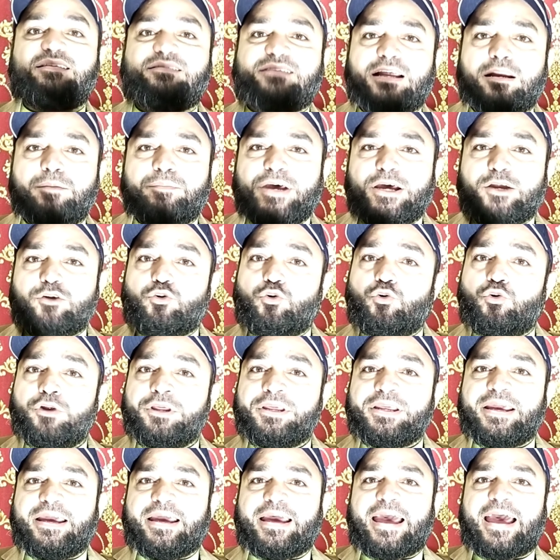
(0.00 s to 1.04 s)
असल में
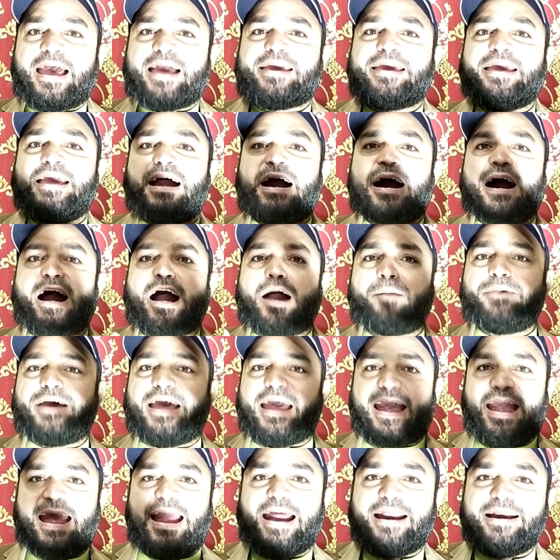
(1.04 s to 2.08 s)
रूल ये है कि
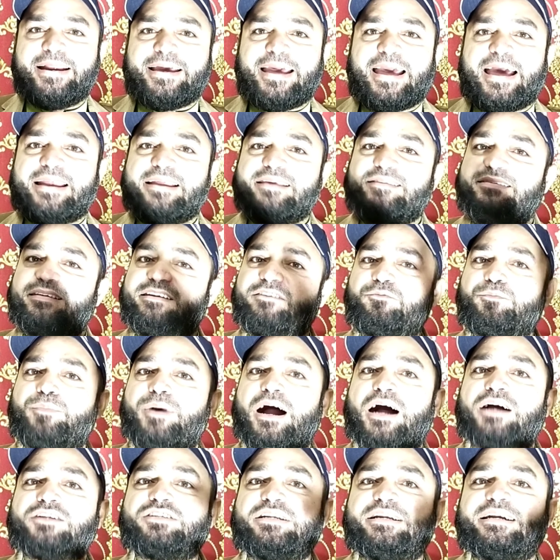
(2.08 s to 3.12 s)
आप हैंड कैरी सिर्फ
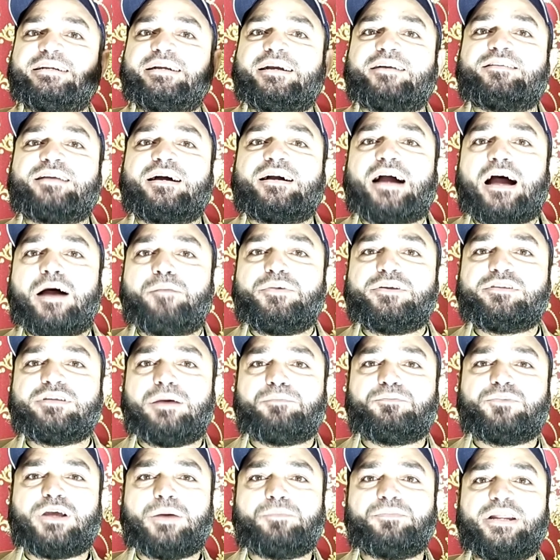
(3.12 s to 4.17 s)
पांच लीटर तक
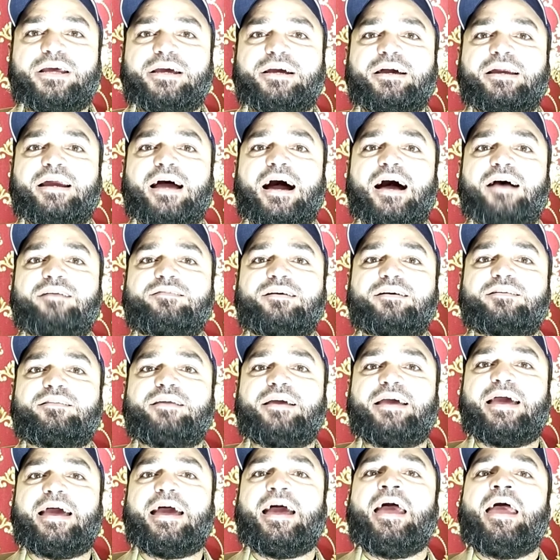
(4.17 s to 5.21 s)
आबे जमजम लेकर आ
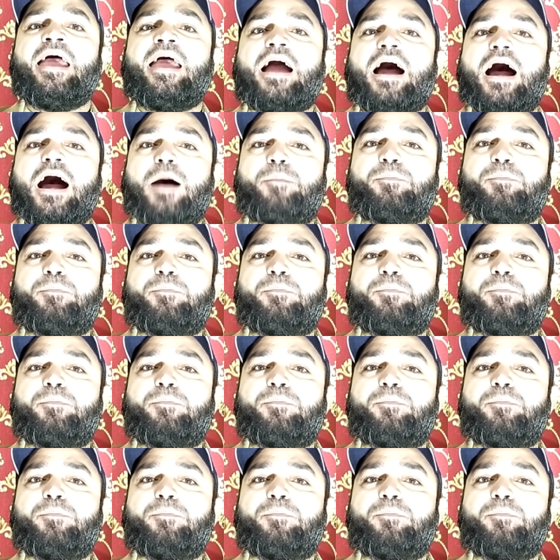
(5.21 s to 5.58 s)
सकते हैं